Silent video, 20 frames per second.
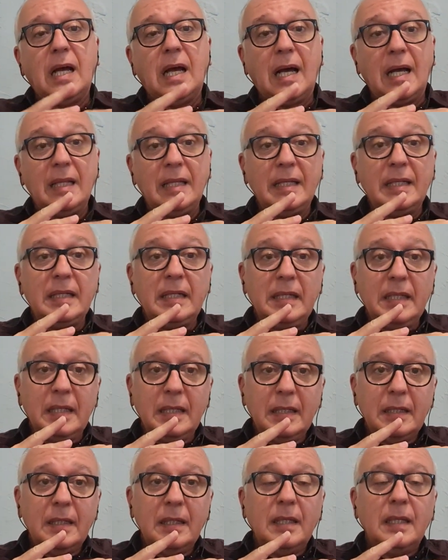A
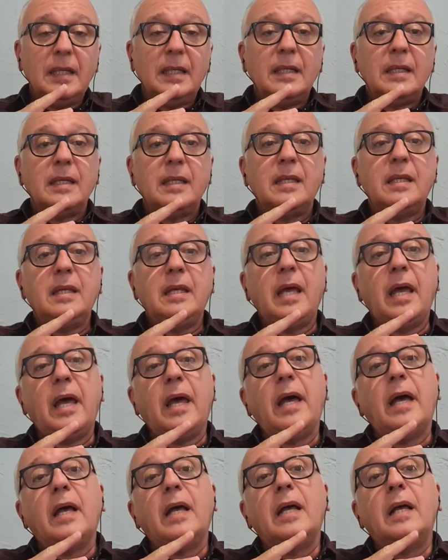alegria, que
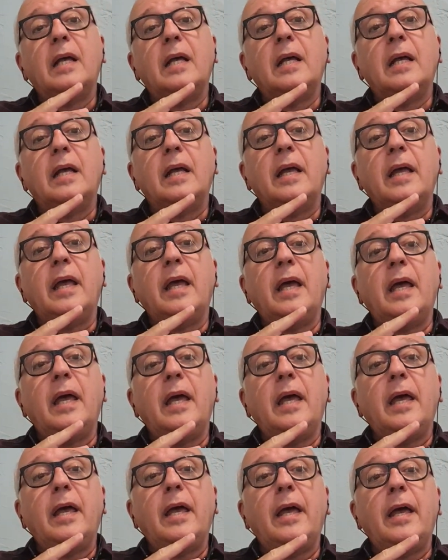é,
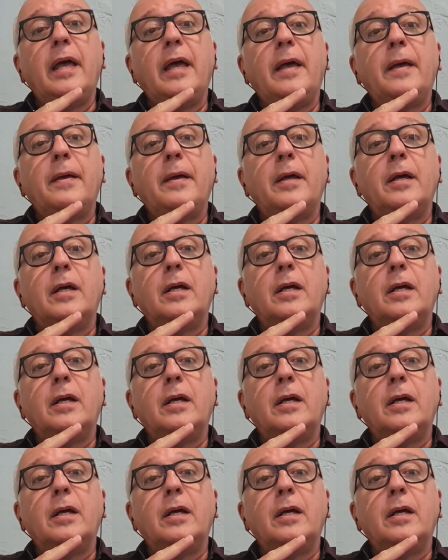é